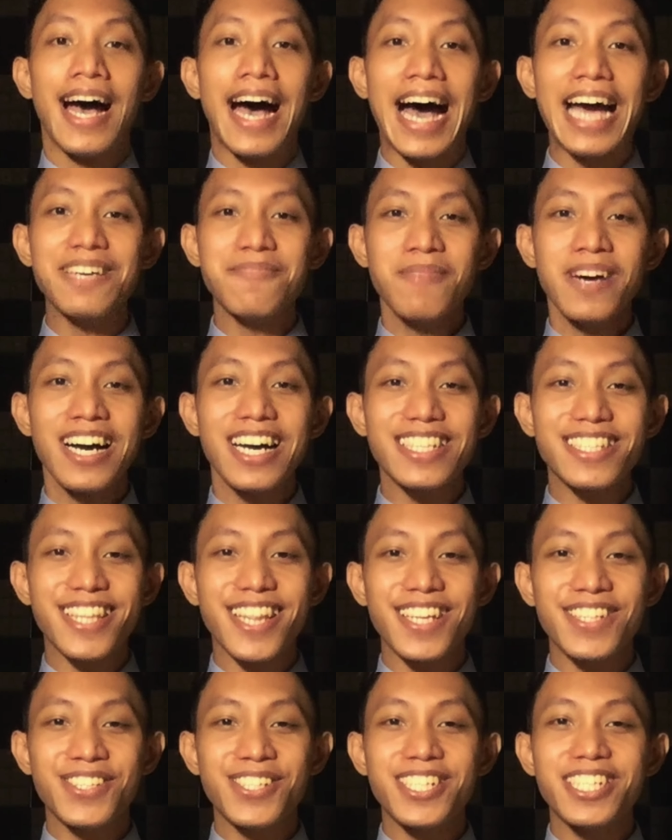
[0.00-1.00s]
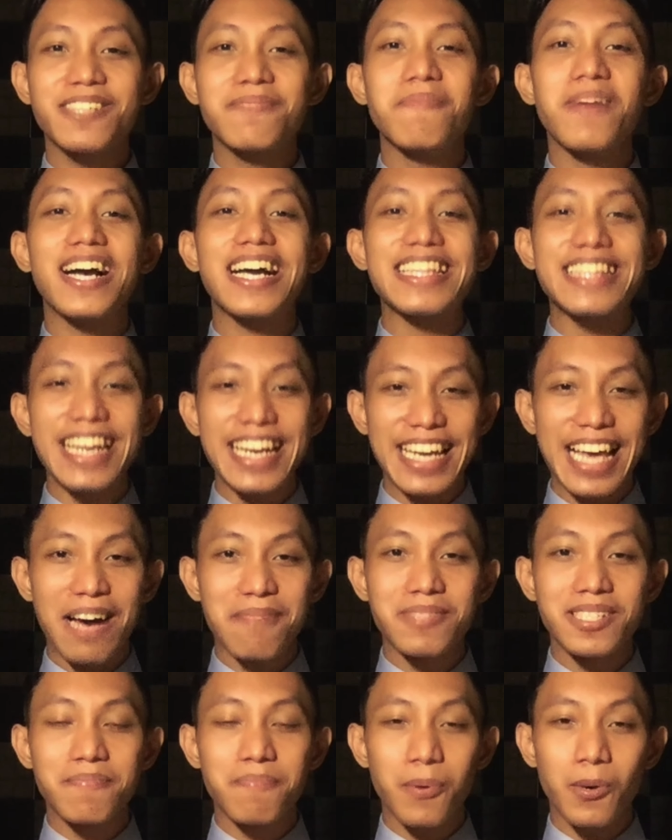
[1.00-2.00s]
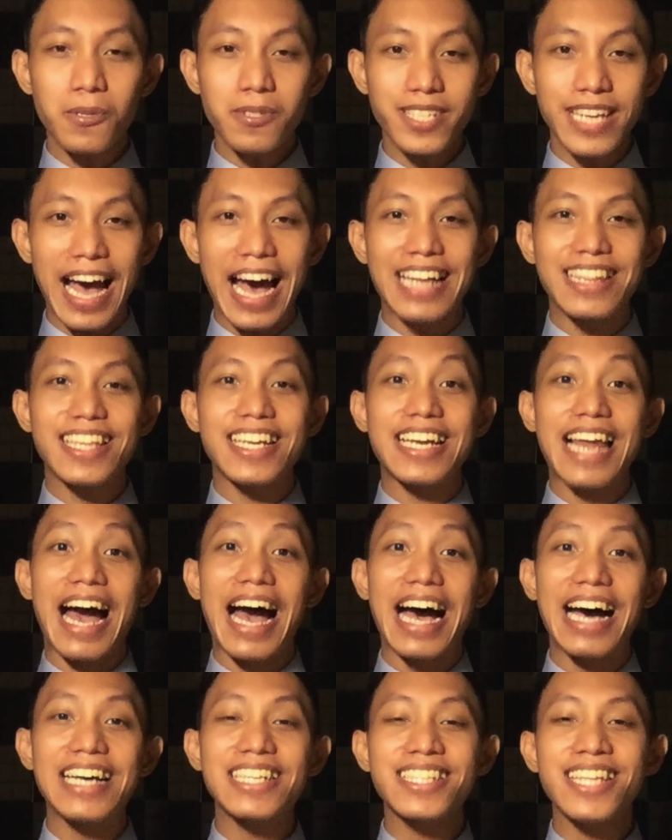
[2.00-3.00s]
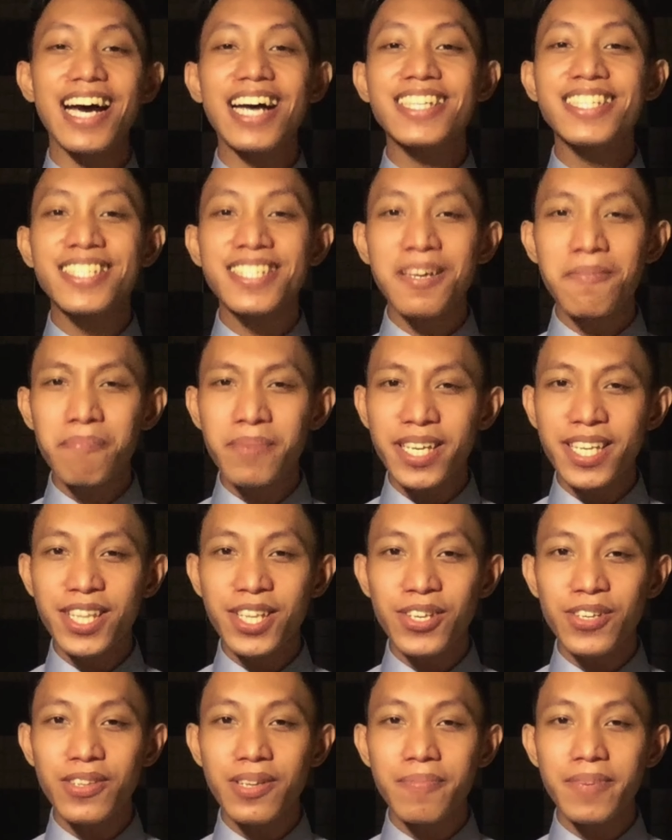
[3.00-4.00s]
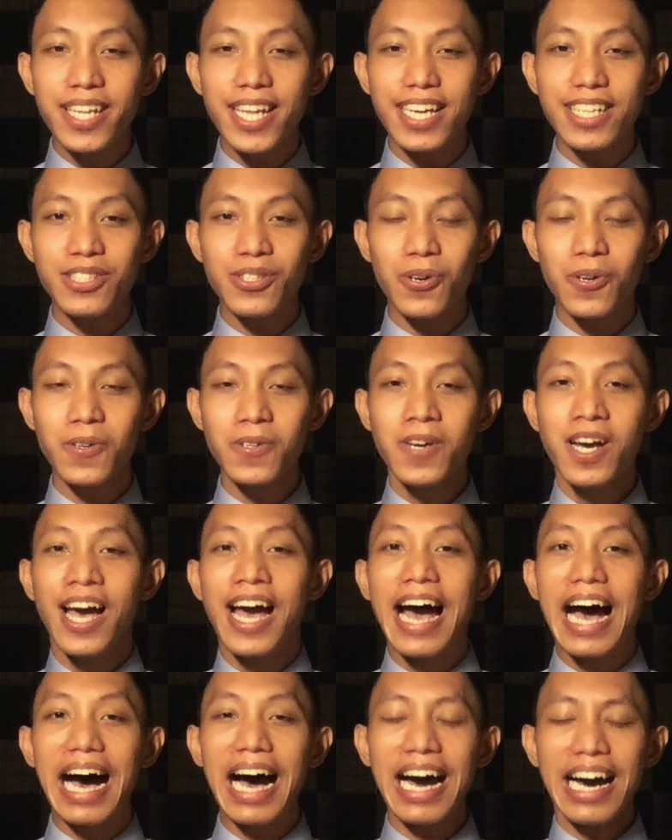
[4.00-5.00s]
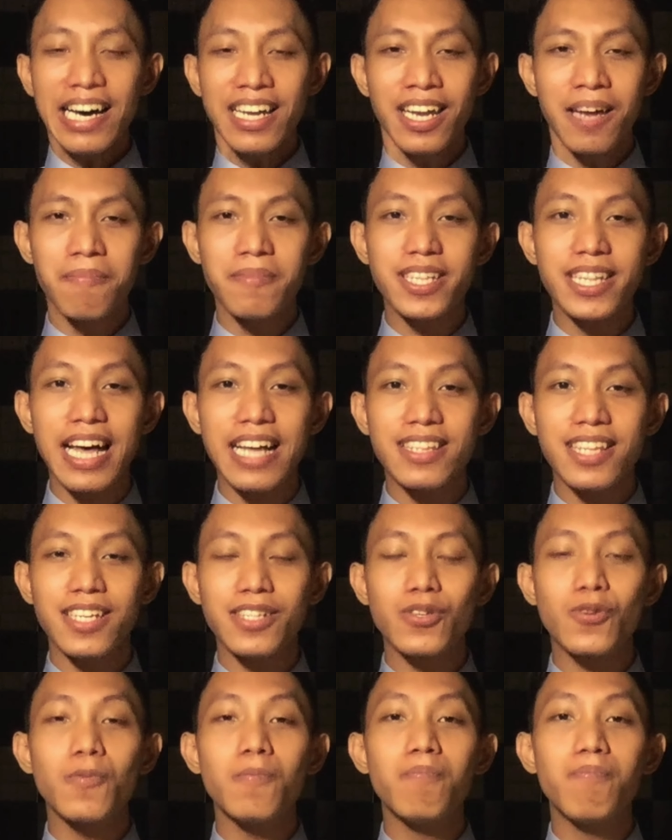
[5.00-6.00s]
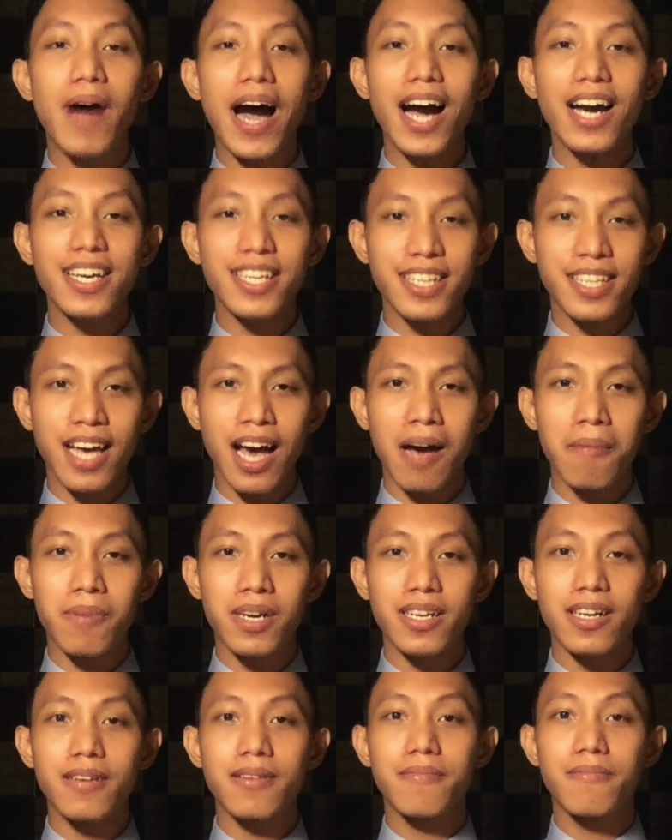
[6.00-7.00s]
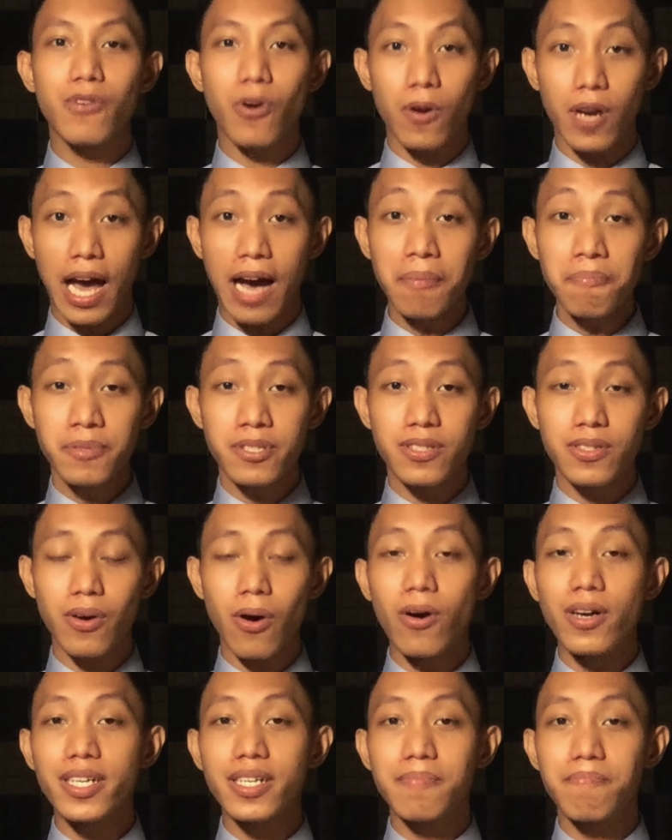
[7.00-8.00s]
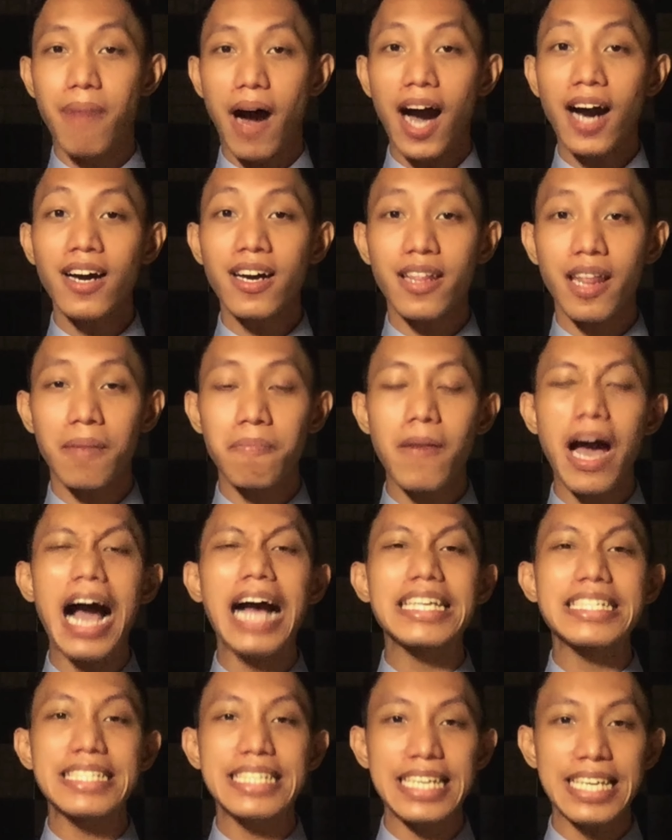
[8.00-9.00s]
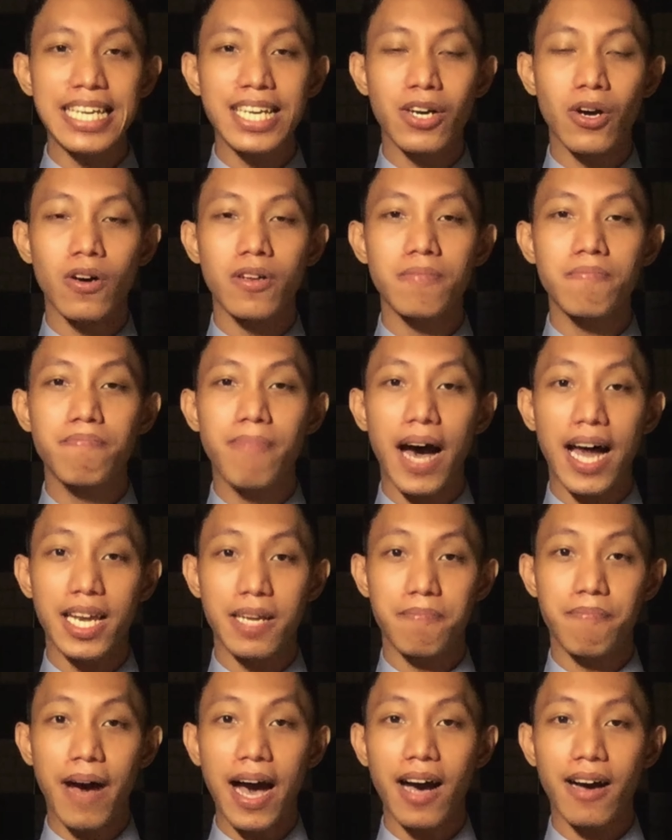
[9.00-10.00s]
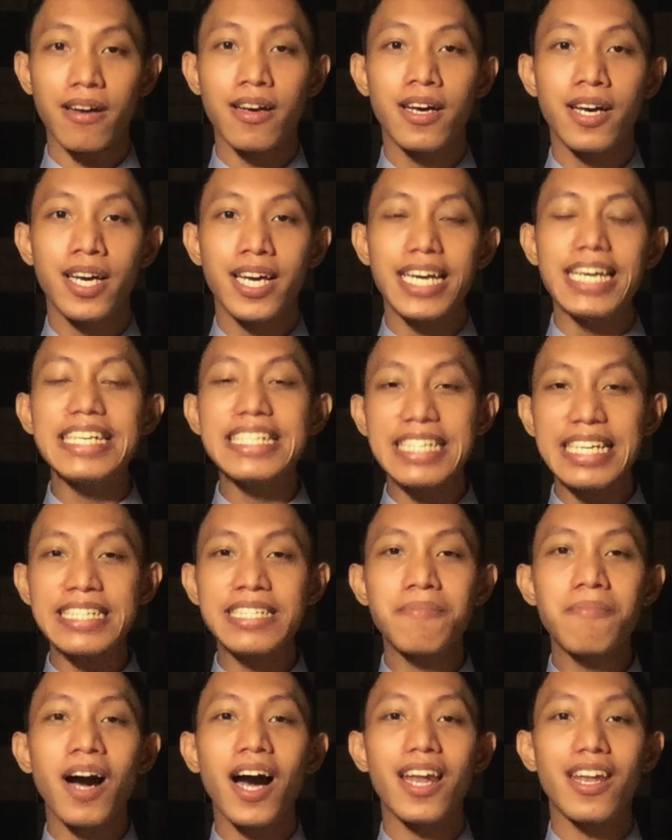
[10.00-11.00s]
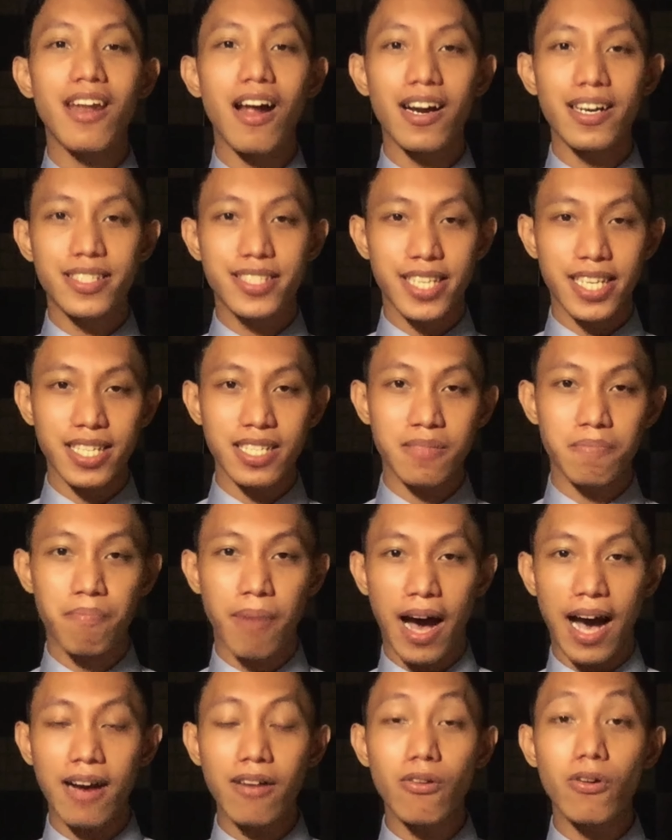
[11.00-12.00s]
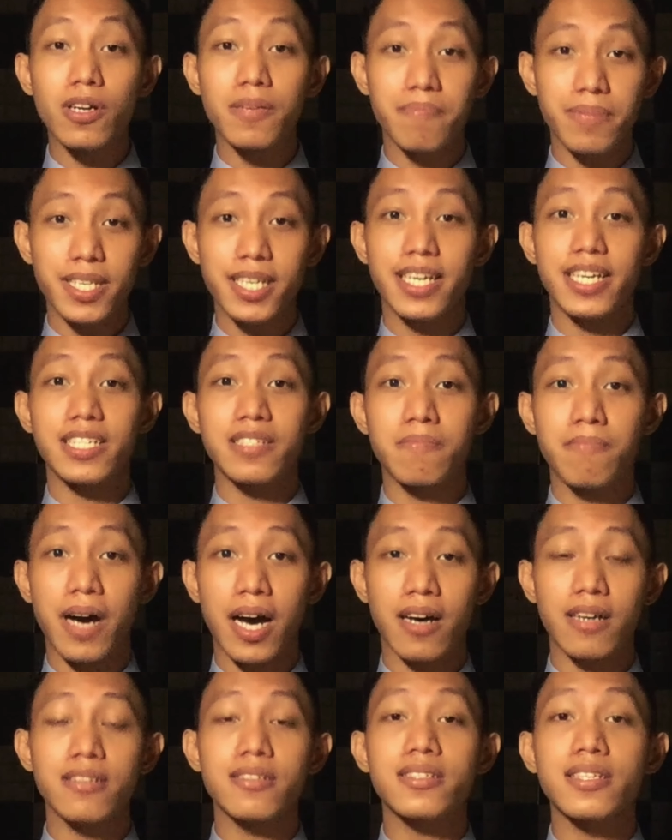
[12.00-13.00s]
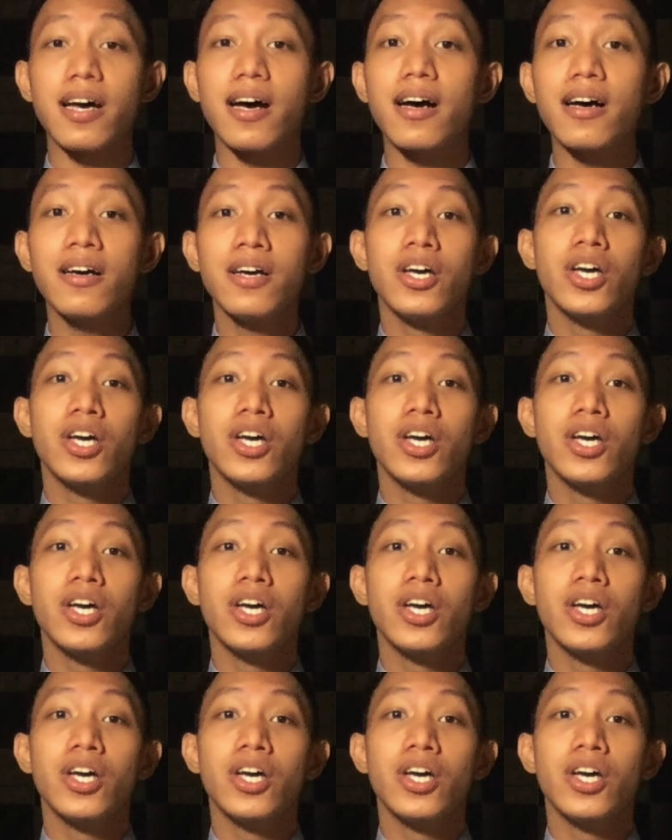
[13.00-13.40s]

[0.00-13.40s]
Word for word: Hi mga katraders! Magandang yaman po sa ating lahat at sa video naman na ito, aalamin natin kung bakit nga ba nag-collapse or na-bankrupt ang Silicon Valley Bank, isa sa mga largest bank or biggest bank sa